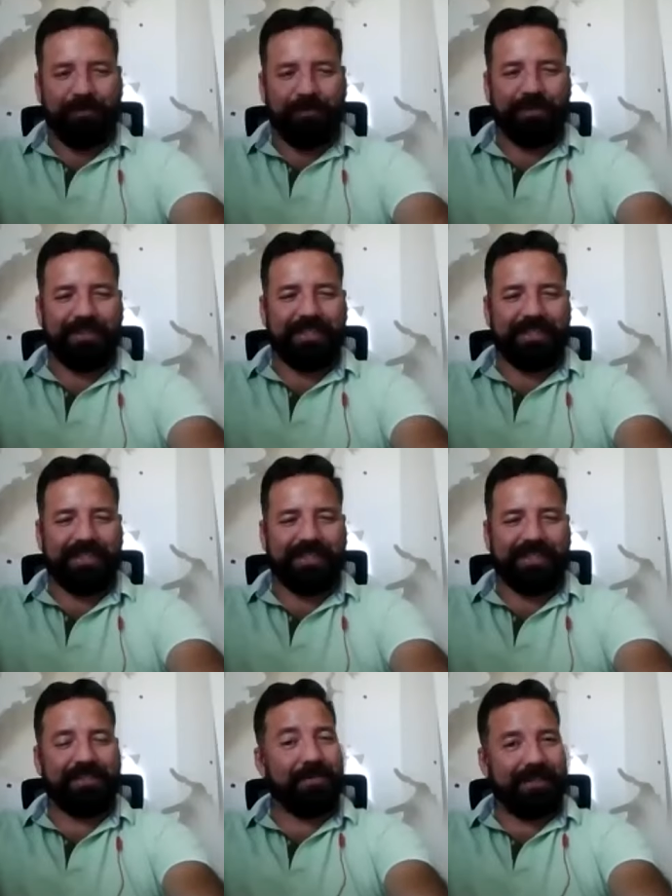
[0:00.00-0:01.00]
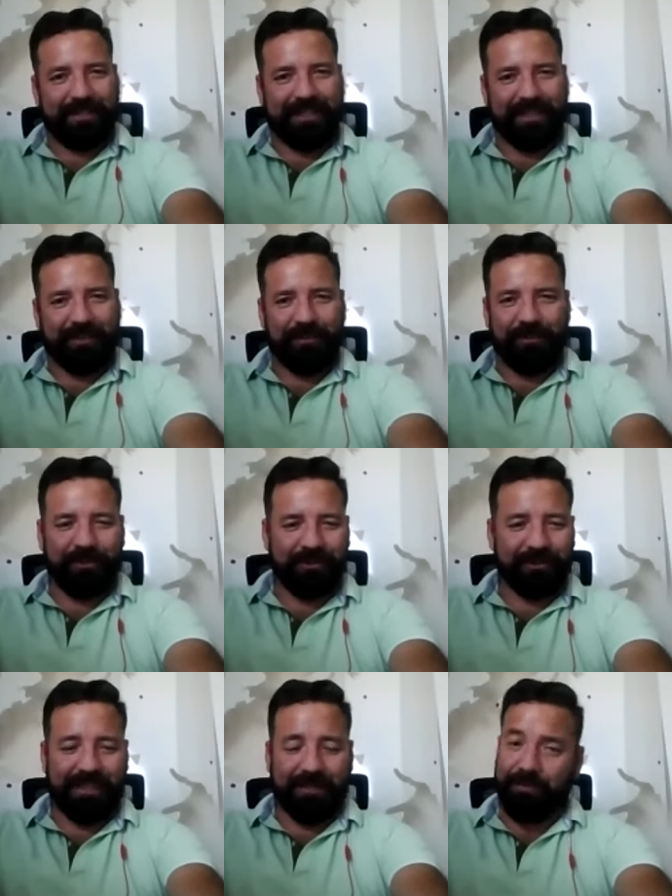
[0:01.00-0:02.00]
gracias nuevamente por estar con nosotros.
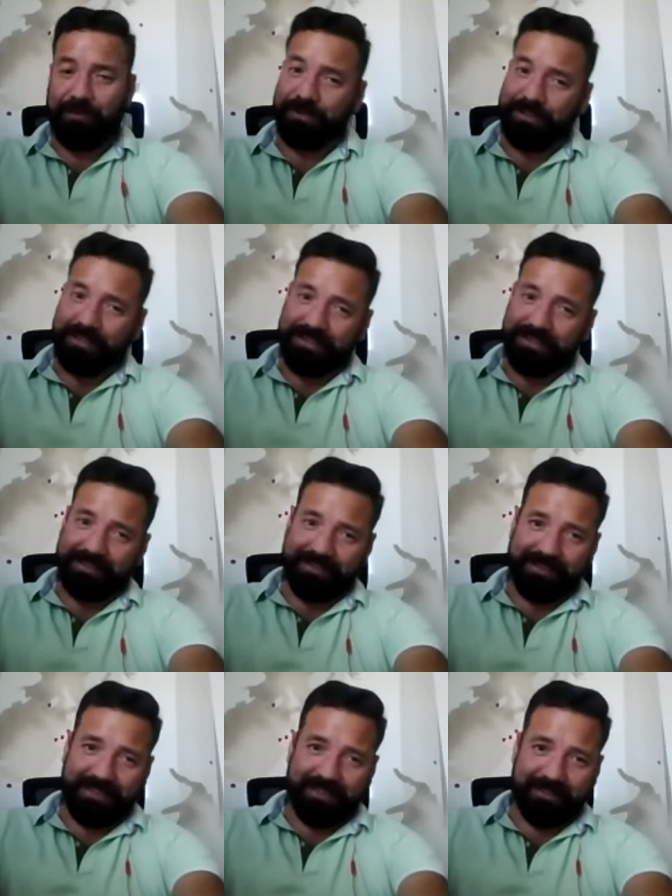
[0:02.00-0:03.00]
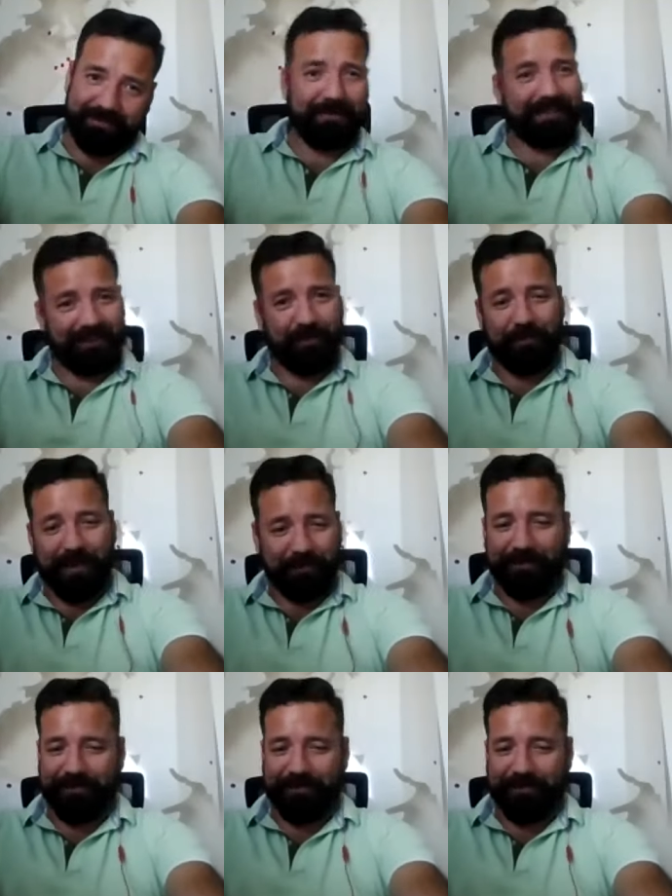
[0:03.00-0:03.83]
Sabemos que estás bastante ocupado, pero